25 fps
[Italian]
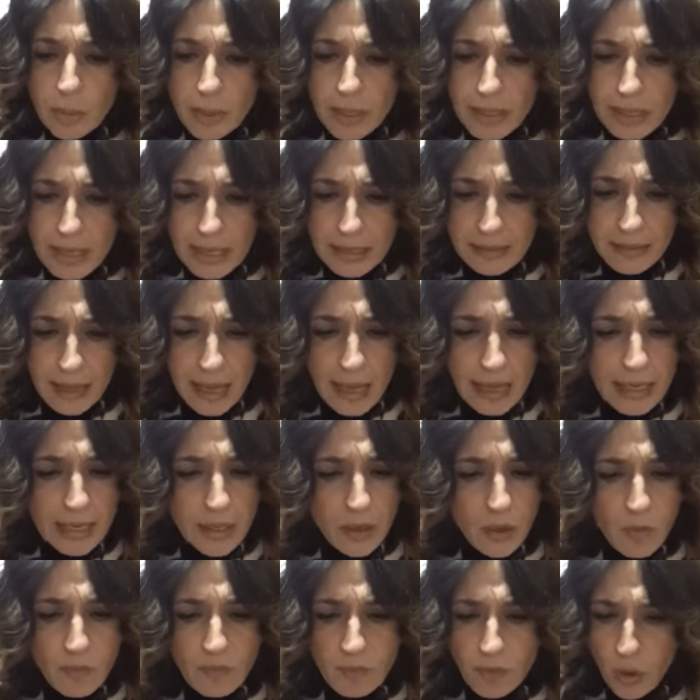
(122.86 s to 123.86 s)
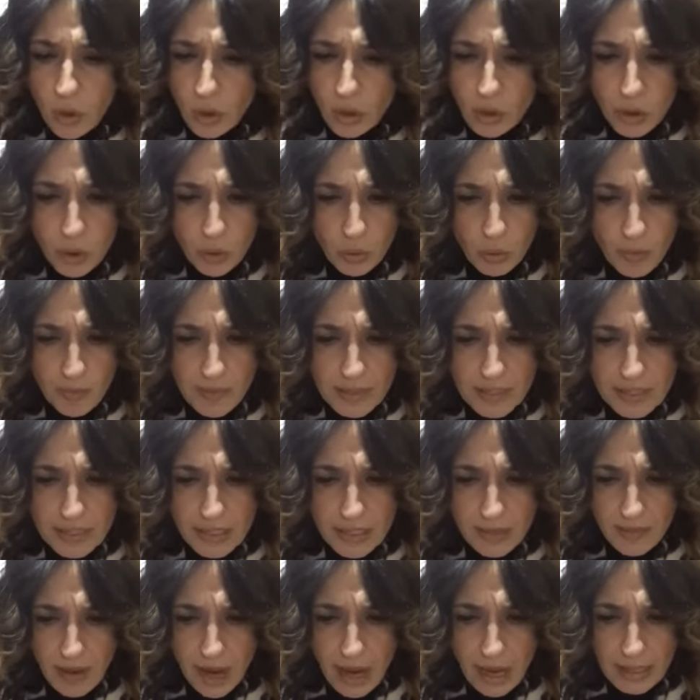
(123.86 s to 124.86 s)
per Natale non voglio nuovi
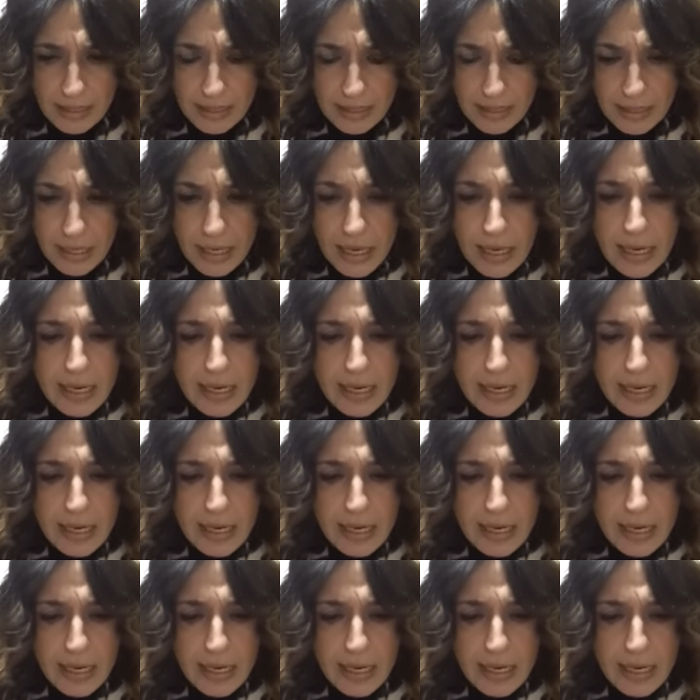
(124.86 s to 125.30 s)
stivali,